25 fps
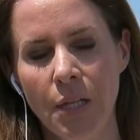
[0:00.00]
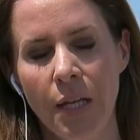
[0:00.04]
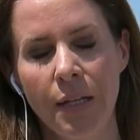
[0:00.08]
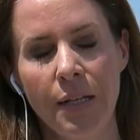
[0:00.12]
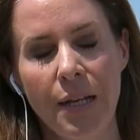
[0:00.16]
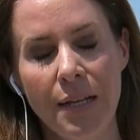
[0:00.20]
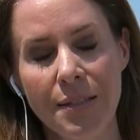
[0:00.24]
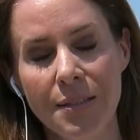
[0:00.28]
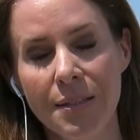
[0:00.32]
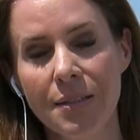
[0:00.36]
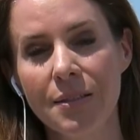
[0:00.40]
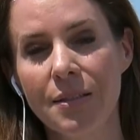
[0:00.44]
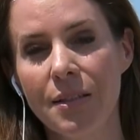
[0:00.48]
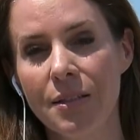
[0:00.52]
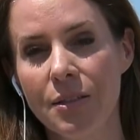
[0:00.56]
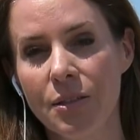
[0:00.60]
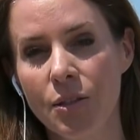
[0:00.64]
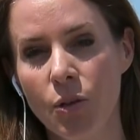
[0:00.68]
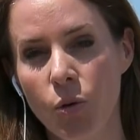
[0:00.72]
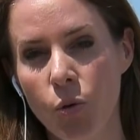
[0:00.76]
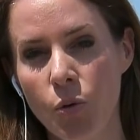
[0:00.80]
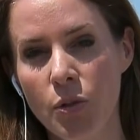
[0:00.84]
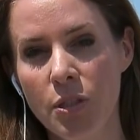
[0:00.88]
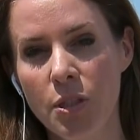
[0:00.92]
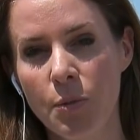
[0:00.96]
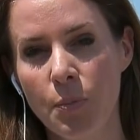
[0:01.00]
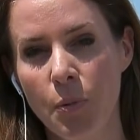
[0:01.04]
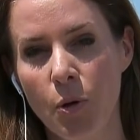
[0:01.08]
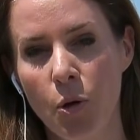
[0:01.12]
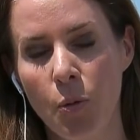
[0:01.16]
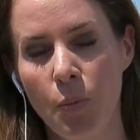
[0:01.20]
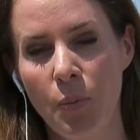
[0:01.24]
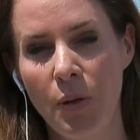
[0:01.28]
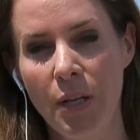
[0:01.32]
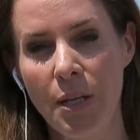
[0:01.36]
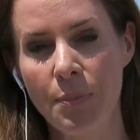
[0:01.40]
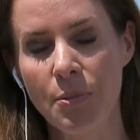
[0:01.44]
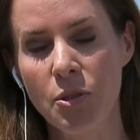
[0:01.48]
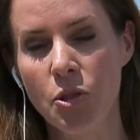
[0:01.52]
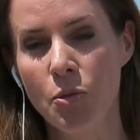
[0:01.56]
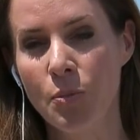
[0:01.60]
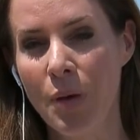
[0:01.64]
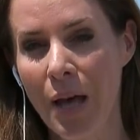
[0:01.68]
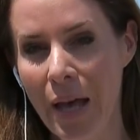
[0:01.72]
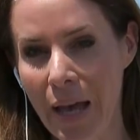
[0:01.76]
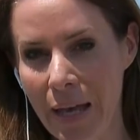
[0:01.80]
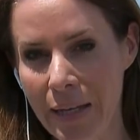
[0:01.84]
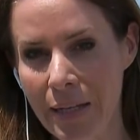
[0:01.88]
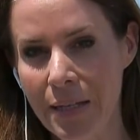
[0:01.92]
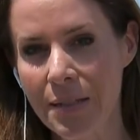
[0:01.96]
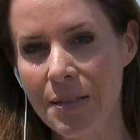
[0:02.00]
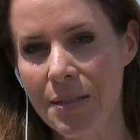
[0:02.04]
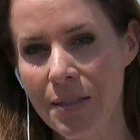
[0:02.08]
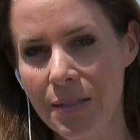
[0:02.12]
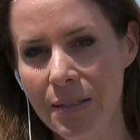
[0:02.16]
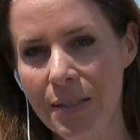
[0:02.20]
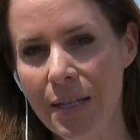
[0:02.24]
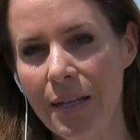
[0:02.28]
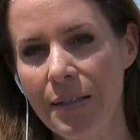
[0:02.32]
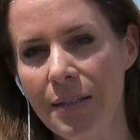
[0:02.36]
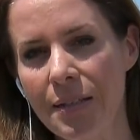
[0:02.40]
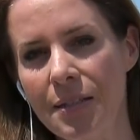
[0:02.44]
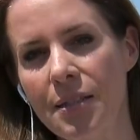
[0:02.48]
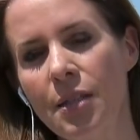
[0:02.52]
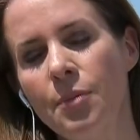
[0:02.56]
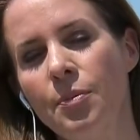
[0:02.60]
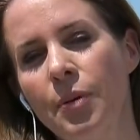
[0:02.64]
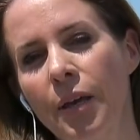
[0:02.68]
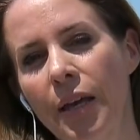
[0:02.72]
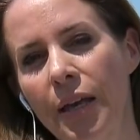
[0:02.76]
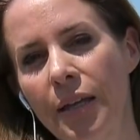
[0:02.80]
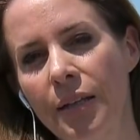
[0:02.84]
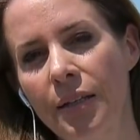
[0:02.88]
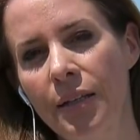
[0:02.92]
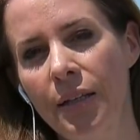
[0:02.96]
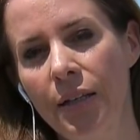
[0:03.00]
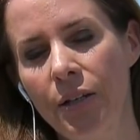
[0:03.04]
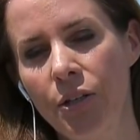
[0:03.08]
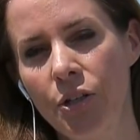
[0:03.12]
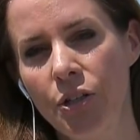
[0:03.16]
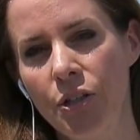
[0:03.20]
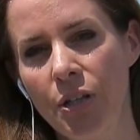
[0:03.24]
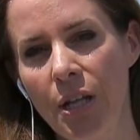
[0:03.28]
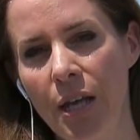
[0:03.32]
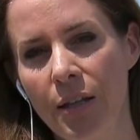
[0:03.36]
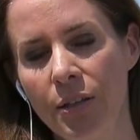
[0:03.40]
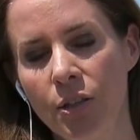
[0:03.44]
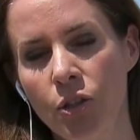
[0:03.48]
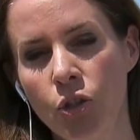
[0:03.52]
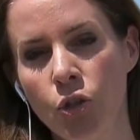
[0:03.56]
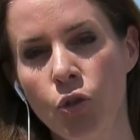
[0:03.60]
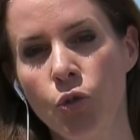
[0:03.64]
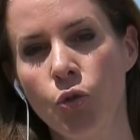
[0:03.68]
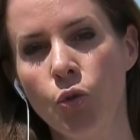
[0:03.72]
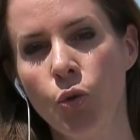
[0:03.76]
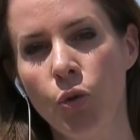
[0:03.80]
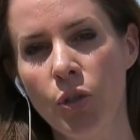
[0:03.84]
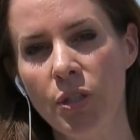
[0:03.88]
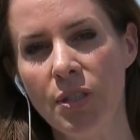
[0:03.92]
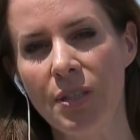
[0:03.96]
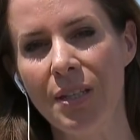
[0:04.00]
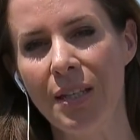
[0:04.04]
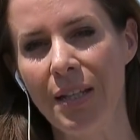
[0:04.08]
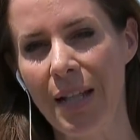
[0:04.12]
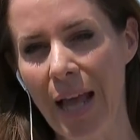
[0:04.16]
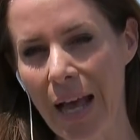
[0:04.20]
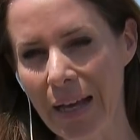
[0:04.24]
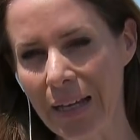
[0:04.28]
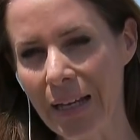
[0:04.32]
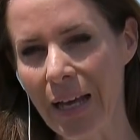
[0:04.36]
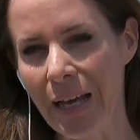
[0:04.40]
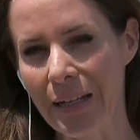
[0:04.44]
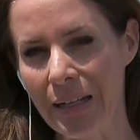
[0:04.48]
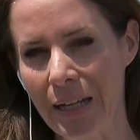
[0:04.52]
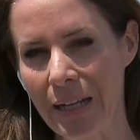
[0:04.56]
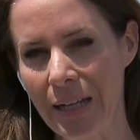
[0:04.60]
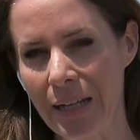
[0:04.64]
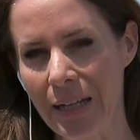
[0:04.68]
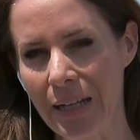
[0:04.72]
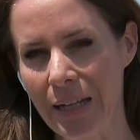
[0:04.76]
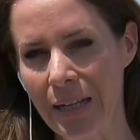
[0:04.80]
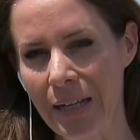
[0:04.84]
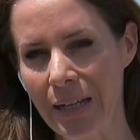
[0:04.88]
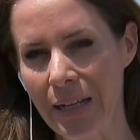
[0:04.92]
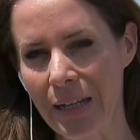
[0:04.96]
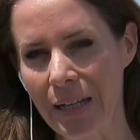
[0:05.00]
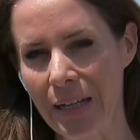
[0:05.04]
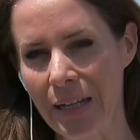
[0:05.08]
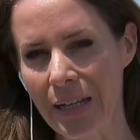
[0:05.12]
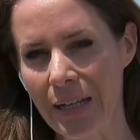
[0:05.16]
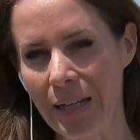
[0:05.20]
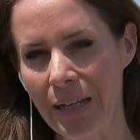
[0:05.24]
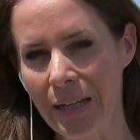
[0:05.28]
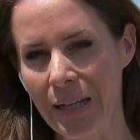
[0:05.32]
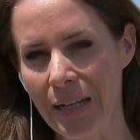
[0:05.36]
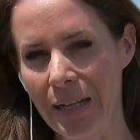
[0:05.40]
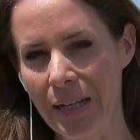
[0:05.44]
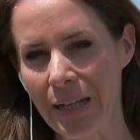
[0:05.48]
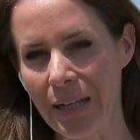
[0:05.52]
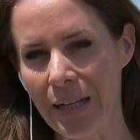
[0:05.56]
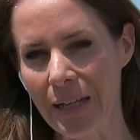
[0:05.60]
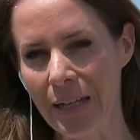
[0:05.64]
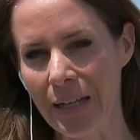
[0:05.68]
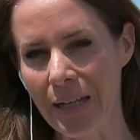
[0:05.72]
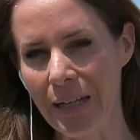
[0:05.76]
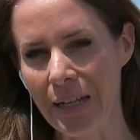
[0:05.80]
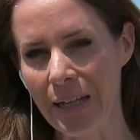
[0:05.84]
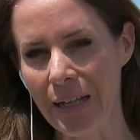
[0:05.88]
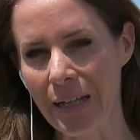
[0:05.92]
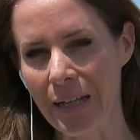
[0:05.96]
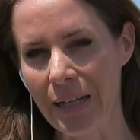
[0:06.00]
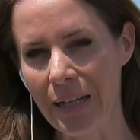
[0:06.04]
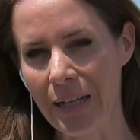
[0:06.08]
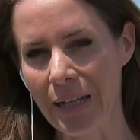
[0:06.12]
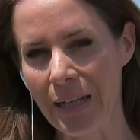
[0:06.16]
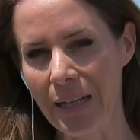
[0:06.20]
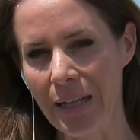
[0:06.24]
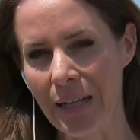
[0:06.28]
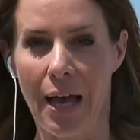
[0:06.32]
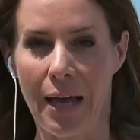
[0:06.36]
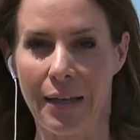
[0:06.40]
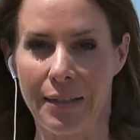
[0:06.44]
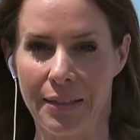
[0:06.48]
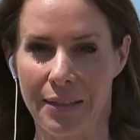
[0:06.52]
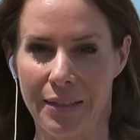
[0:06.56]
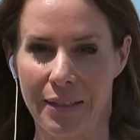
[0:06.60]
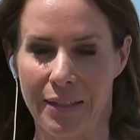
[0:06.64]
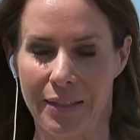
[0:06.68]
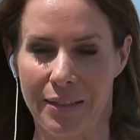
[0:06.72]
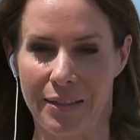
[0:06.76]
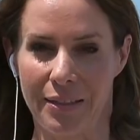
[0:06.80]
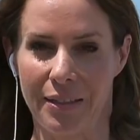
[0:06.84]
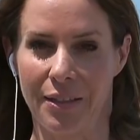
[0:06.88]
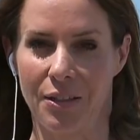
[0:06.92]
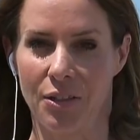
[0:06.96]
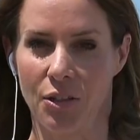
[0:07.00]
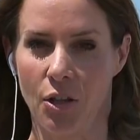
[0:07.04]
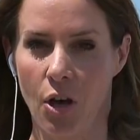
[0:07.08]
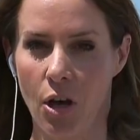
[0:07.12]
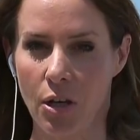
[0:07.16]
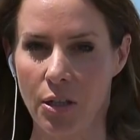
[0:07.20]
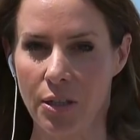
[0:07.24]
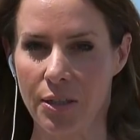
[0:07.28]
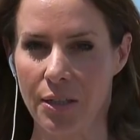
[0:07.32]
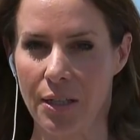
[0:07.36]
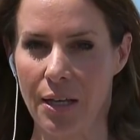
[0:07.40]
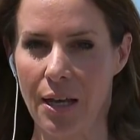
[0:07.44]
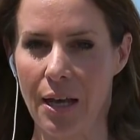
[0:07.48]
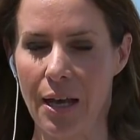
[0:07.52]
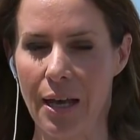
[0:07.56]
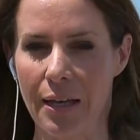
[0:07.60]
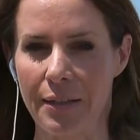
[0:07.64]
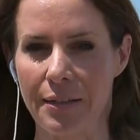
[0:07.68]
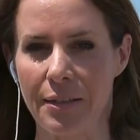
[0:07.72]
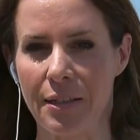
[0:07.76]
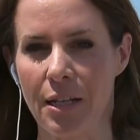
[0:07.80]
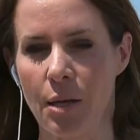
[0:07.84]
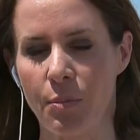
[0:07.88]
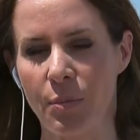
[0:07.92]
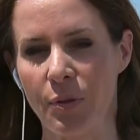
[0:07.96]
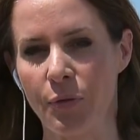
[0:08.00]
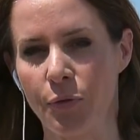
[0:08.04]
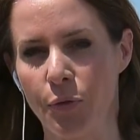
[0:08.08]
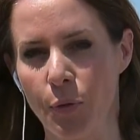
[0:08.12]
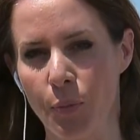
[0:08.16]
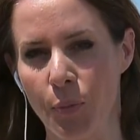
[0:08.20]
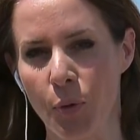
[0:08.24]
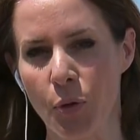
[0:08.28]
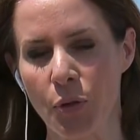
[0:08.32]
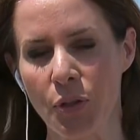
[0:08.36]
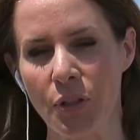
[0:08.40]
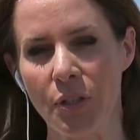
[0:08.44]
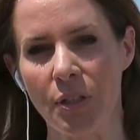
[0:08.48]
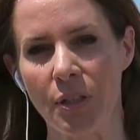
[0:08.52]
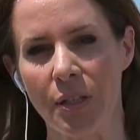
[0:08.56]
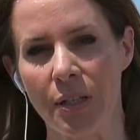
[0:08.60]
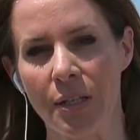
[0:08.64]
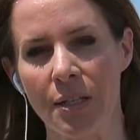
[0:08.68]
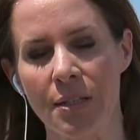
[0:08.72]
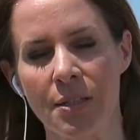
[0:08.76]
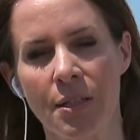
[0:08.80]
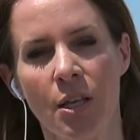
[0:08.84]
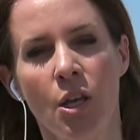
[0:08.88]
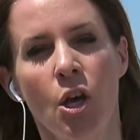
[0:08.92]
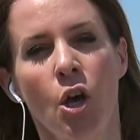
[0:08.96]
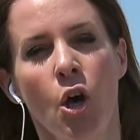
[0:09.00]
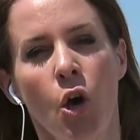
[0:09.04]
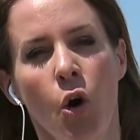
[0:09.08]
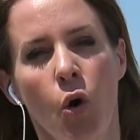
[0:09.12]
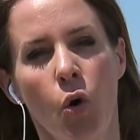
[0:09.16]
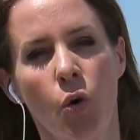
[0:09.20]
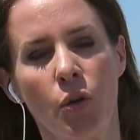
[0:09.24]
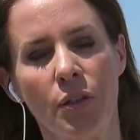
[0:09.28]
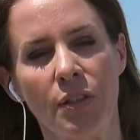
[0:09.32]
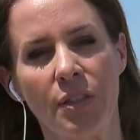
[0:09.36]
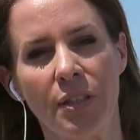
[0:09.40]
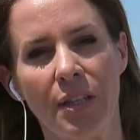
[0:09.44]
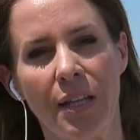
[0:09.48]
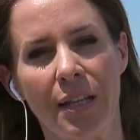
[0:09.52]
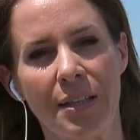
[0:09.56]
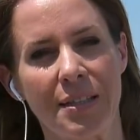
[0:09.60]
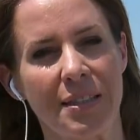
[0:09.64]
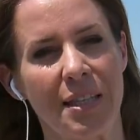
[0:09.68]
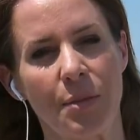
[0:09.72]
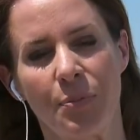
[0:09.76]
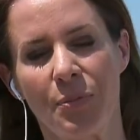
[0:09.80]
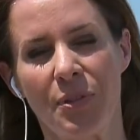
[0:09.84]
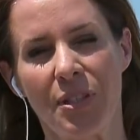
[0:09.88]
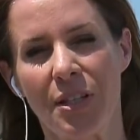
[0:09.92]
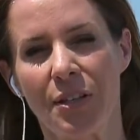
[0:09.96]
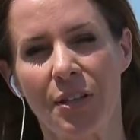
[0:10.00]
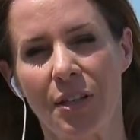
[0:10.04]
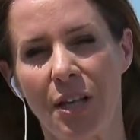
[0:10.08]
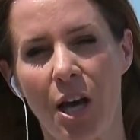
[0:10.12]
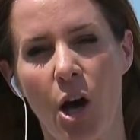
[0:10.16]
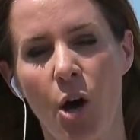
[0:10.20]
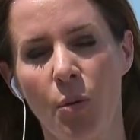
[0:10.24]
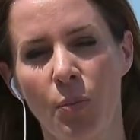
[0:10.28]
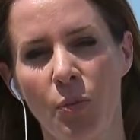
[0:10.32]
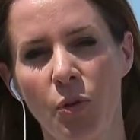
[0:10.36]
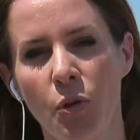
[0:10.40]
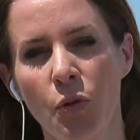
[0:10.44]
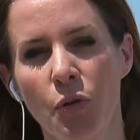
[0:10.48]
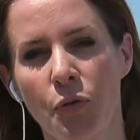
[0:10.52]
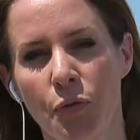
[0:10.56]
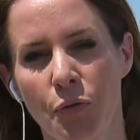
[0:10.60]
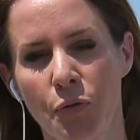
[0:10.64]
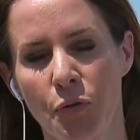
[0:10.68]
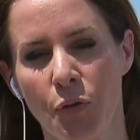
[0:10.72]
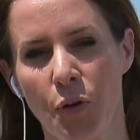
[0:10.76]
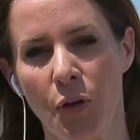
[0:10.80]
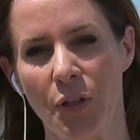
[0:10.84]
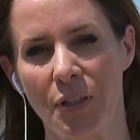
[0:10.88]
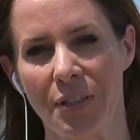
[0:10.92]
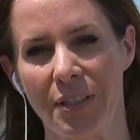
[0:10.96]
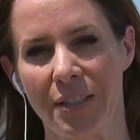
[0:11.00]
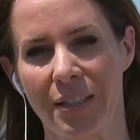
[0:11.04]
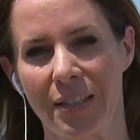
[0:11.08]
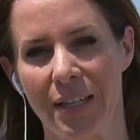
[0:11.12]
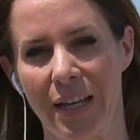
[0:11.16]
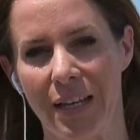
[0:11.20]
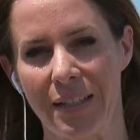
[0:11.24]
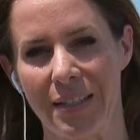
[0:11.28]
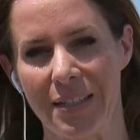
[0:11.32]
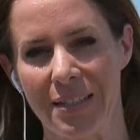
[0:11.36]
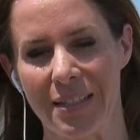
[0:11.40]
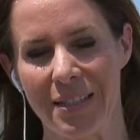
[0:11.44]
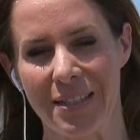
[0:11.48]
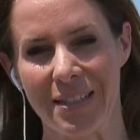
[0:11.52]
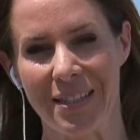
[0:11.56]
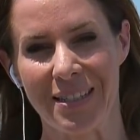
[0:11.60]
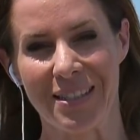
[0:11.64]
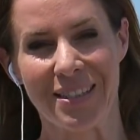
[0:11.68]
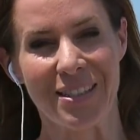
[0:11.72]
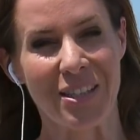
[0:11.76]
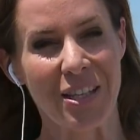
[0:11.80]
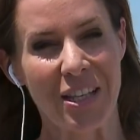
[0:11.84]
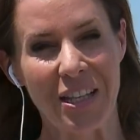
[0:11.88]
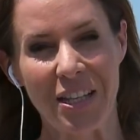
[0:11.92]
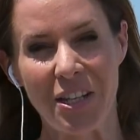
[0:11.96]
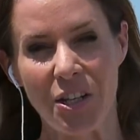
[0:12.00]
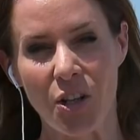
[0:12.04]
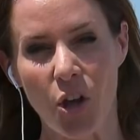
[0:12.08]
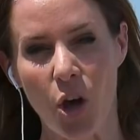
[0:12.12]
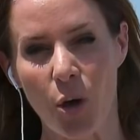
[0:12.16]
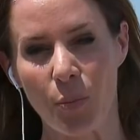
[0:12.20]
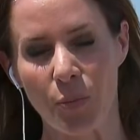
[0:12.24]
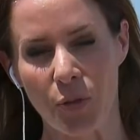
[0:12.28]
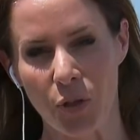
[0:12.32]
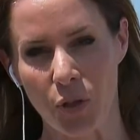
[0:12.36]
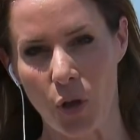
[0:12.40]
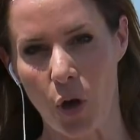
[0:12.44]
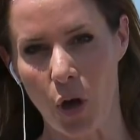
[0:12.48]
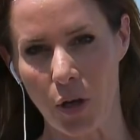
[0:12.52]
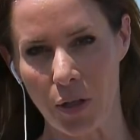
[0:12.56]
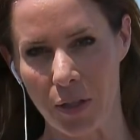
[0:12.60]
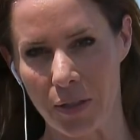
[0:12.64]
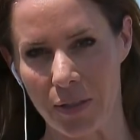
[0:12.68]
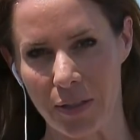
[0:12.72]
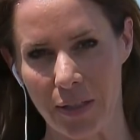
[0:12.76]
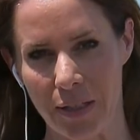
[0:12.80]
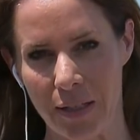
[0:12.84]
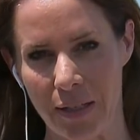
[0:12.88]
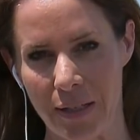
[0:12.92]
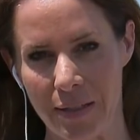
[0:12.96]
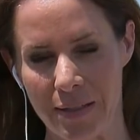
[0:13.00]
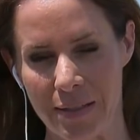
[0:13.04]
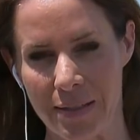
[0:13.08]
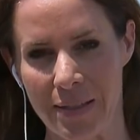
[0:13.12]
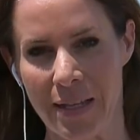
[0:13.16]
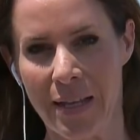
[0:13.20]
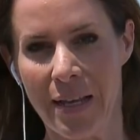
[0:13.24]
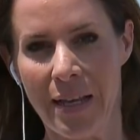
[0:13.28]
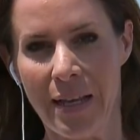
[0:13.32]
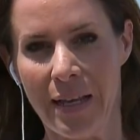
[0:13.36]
Das ist das große Problem. Zum einen sind ja diese Brände entstanden durch die lang anhaltende Hitze und die darauf eintretende Trockenheit, die damit verbunden ist. Und es gibt hier kaum Luftfeuchtigkeit. Das ist, ist enorm trockenes